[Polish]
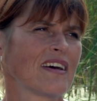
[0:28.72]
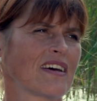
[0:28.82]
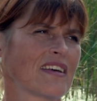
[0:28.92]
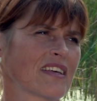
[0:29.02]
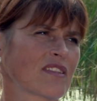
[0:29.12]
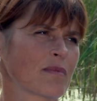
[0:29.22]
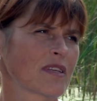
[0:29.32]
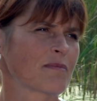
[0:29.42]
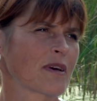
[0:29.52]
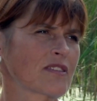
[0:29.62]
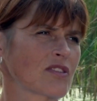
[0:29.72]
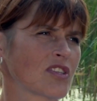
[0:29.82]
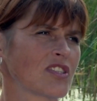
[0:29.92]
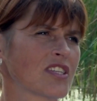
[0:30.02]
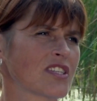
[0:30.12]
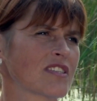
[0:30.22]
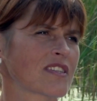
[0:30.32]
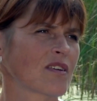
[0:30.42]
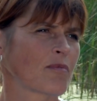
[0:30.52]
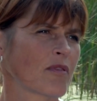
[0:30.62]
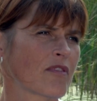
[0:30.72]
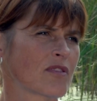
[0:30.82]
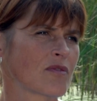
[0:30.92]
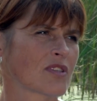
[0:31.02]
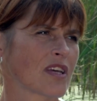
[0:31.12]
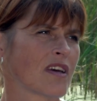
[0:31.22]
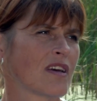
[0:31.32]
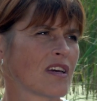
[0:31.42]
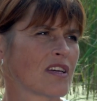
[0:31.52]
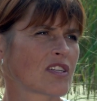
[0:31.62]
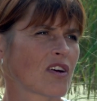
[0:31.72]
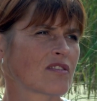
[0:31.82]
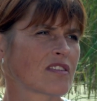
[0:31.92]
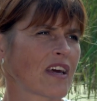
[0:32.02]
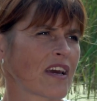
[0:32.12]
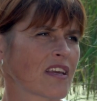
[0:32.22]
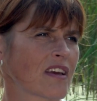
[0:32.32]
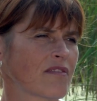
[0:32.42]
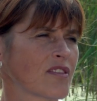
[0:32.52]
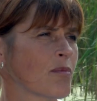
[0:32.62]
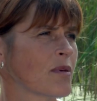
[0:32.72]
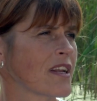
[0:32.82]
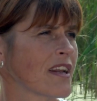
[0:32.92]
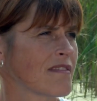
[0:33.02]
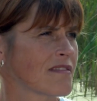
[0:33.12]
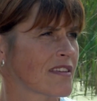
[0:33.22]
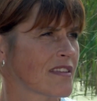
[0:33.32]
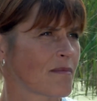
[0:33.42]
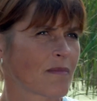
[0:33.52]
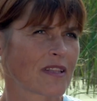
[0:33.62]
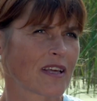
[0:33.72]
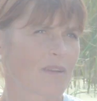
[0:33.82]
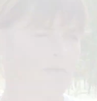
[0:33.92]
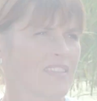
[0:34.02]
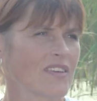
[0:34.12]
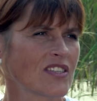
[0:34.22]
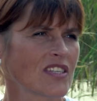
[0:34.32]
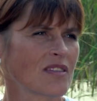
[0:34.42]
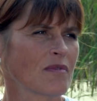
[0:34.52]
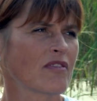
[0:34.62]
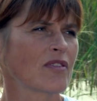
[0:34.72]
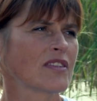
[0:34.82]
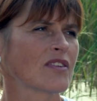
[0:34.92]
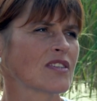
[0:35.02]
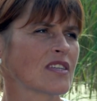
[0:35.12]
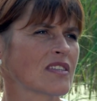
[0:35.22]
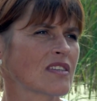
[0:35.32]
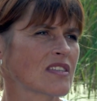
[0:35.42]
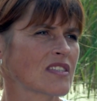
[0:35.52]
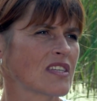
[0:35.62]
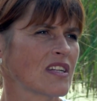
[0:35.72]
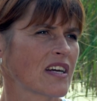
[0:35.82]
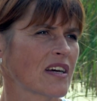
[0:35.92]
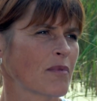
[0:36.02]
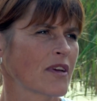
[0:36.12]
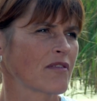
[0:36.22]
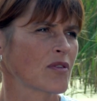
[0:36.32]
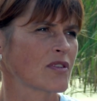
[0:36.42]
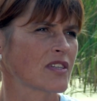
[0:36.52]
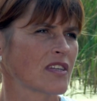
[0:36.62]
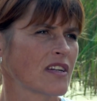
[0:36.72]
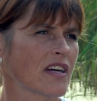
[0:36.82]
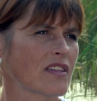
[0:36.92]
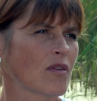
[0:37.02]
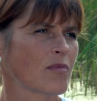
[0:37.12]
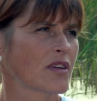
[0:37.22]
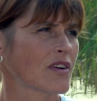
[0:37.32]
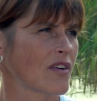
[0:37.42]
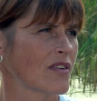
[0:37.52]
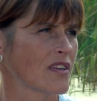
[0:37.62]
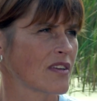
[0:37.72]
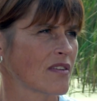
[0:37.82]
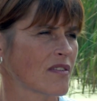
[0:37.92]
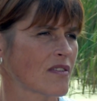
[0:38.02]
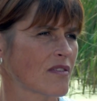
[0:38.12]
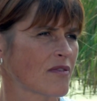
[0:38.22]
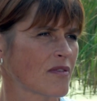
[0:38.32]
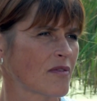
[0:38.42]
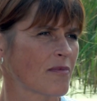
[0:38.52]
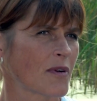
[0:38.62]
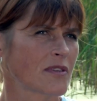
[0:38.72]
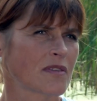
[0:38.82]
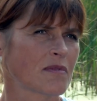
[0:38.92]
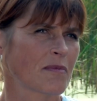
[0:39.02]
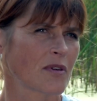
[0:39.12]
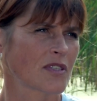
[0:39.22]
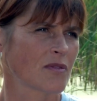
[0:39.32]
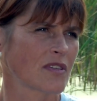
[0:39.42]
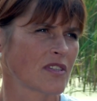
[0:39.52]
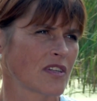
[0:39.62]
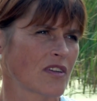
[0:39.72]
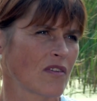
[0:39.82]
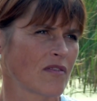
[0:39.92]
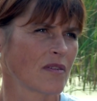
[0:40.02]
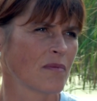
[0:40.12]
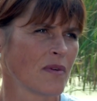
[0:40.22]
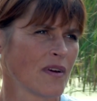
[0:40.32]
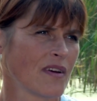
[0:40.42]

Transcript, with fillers: E, natomiast bardzo się cieszę z tego powodu, że, że oddaję w dobre ręce ten medal. No i cieszy mnie w ogóle to, że jest, jest kilka, pojawiło się kilka dobrych koni e, w, w polskim sporcie ujeżdżeniowym